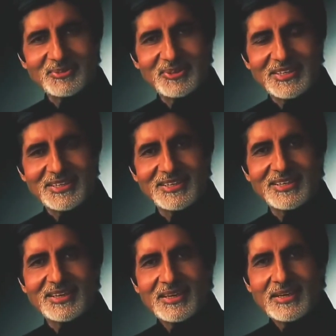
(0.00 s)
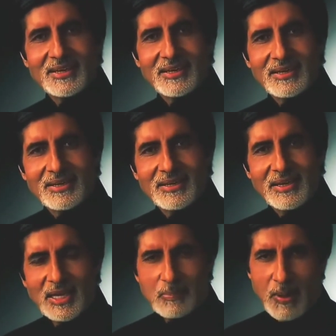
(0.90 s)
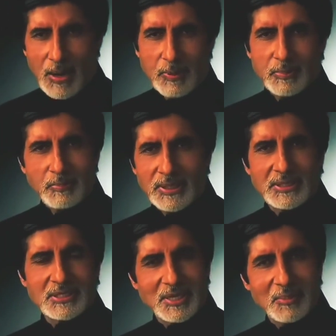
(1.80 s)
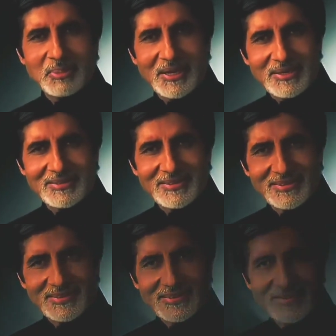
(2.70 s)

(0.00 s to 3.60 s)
मतलब तो नहीं कि एक बाप अपने बेटे से कम प्यार करता